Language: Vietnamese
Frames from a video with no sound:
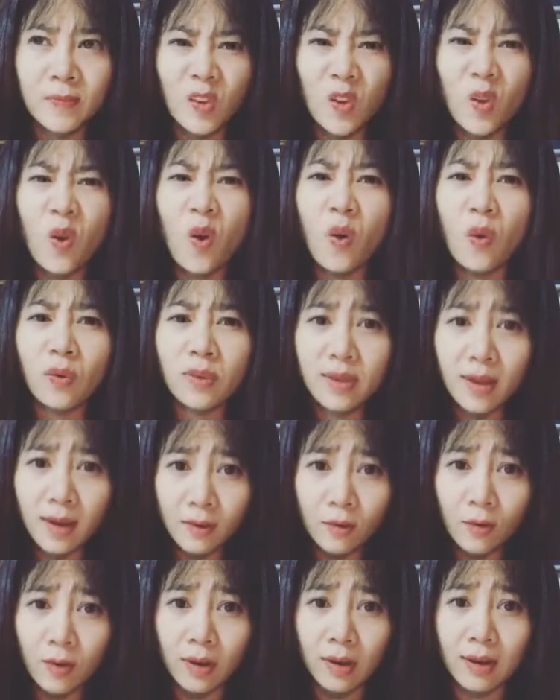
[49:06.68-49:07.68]
cố nhất
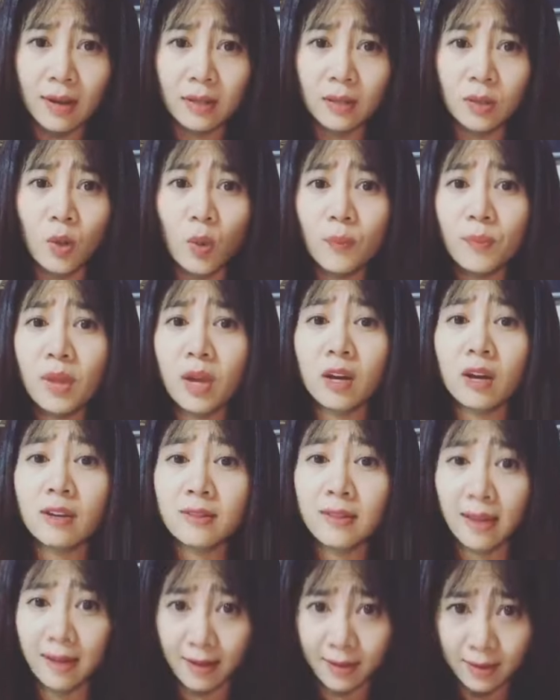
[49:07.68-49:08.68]
hoặc là tốt nhất có
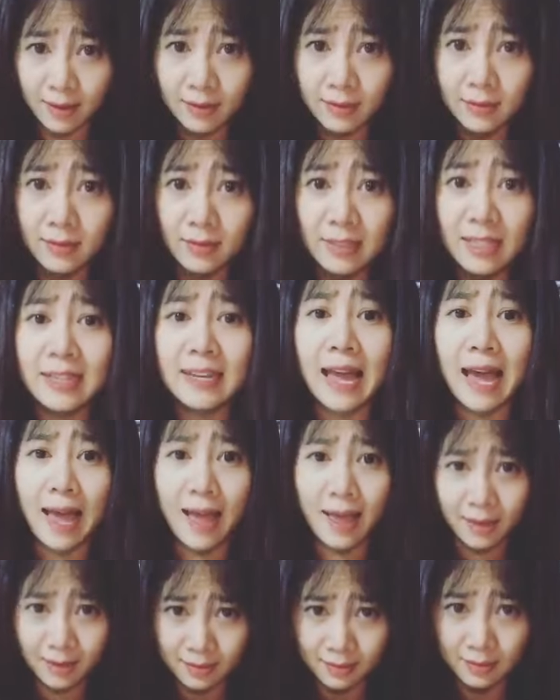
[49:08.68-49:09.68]
thể đi đã
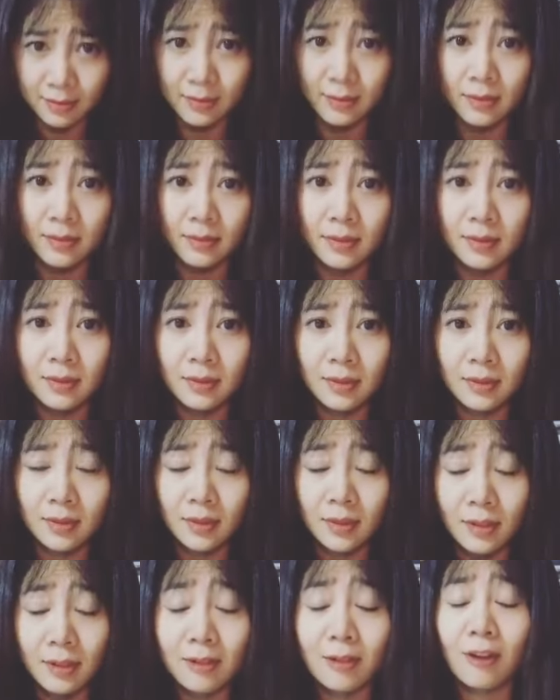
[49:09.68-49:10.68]

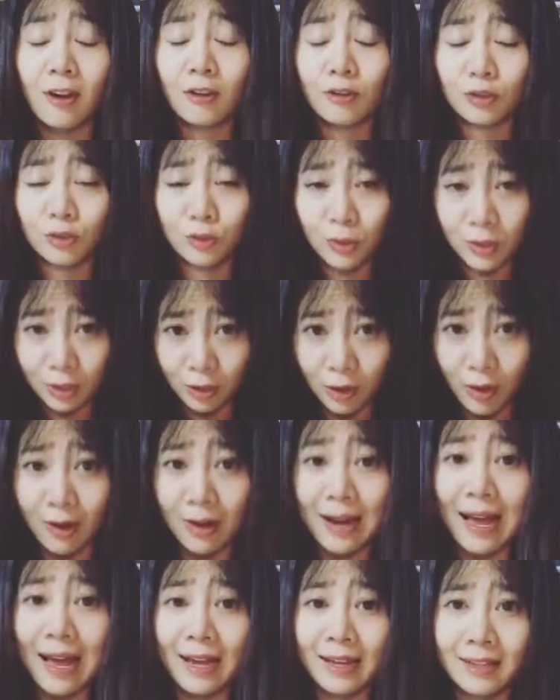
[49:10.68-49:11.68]
còn chuyện còn
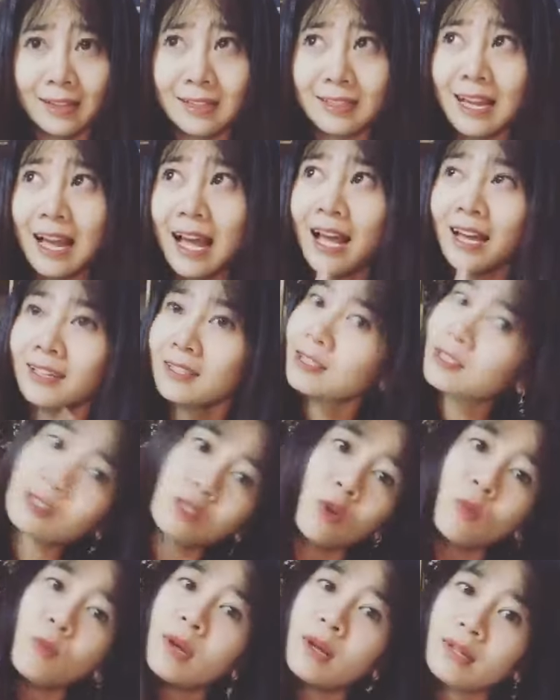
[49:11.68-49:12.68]
lại à
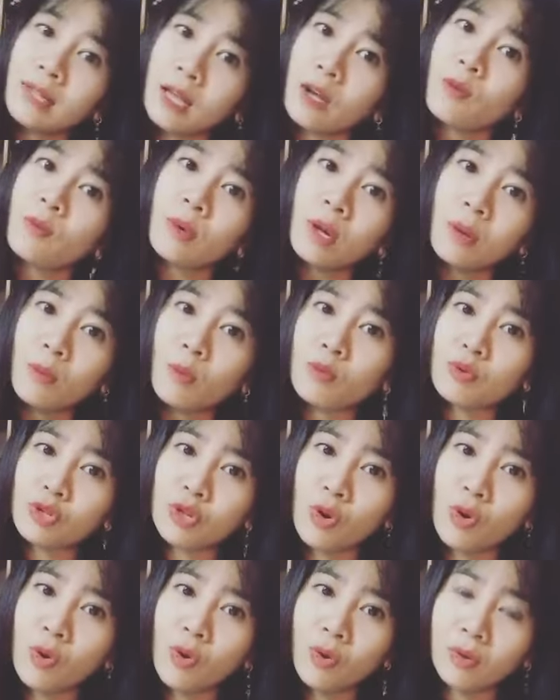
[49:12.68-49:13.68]
cũng gần đây cũng có một
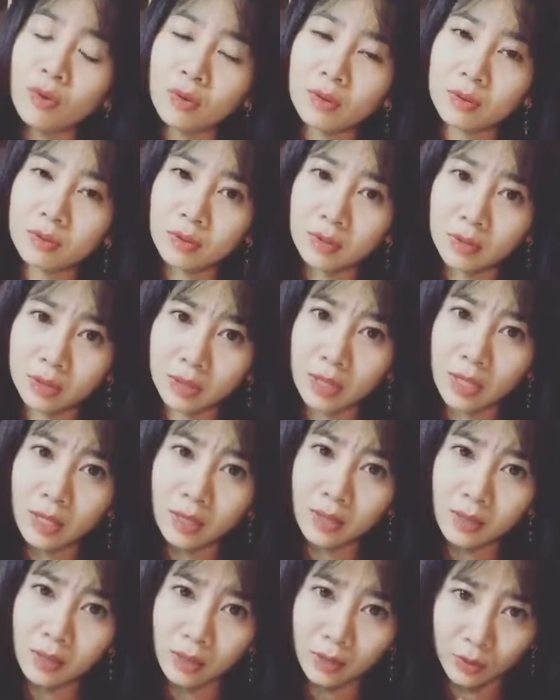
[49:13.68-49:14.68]
số những cái
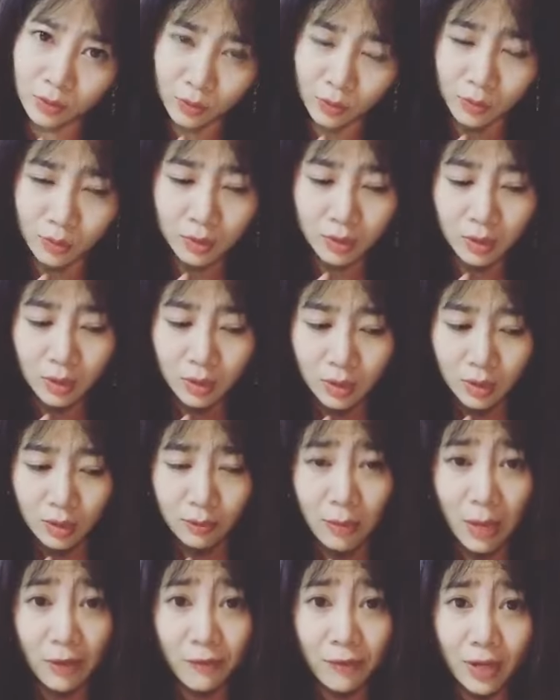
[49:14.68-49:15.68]
kiểu
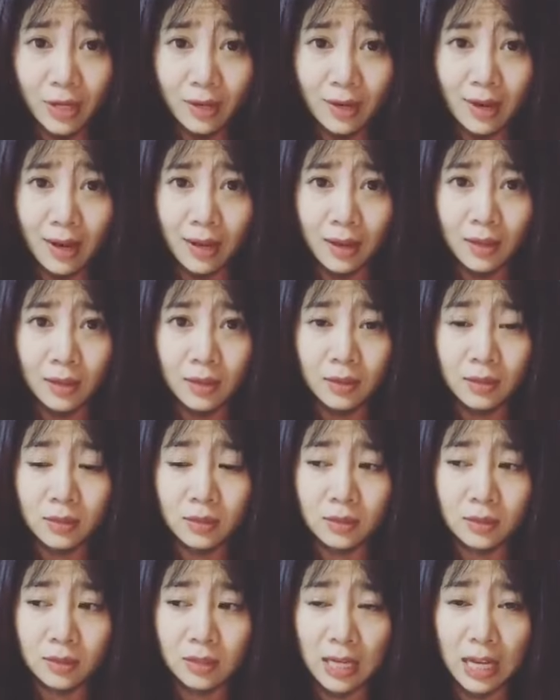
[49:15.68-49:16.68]
bài viết là
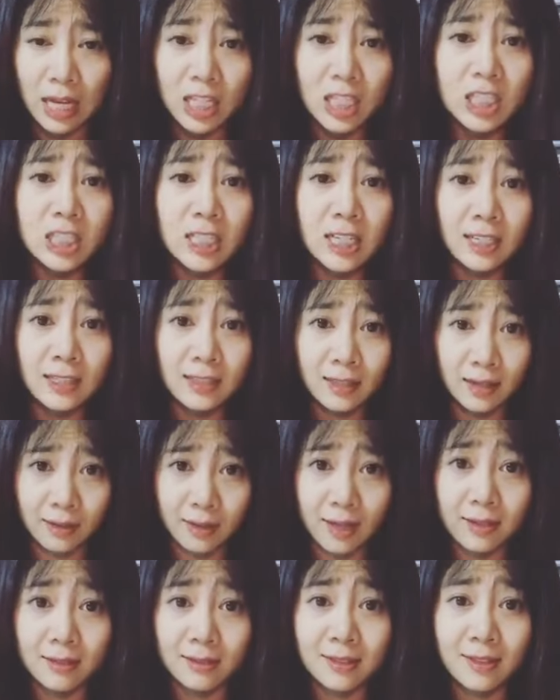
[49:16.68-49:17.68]
hãy cứ kiên nhẫn
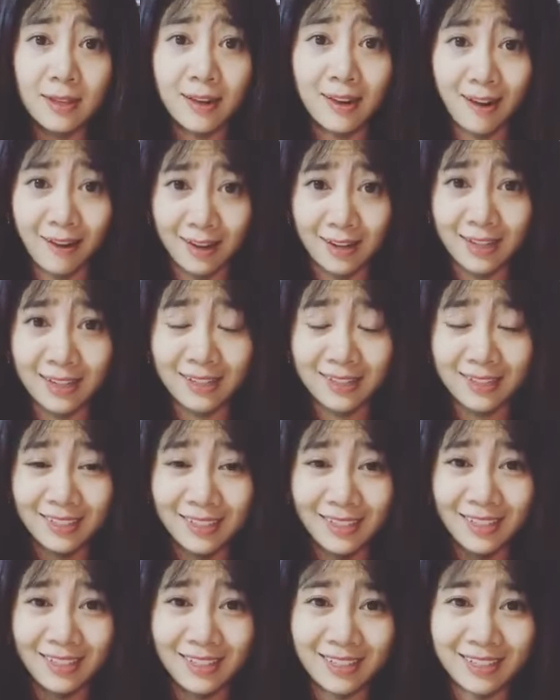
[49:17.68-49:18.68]
hãy cứ chờ đợi đó
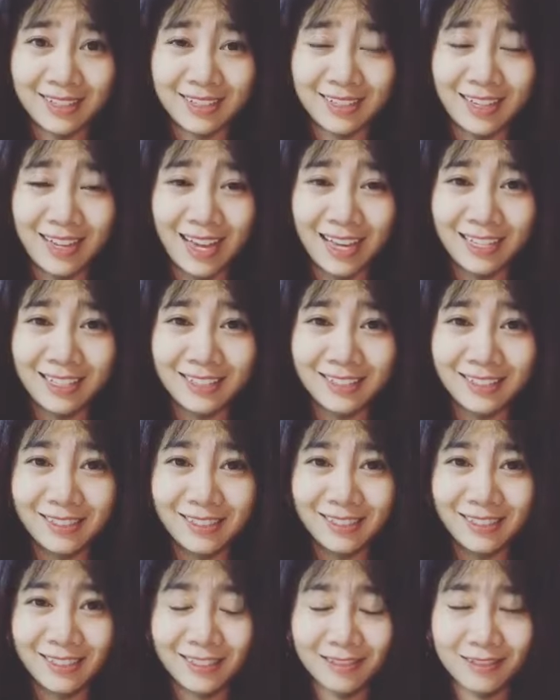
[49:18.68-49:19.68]
hãy
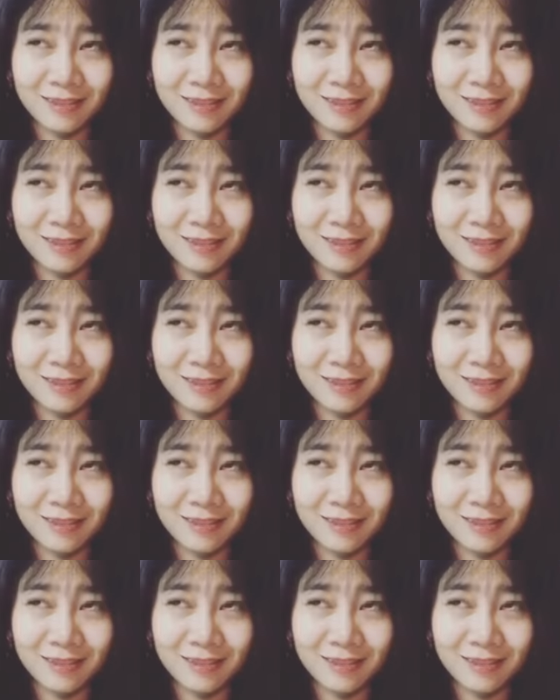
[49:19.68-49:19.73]
cứ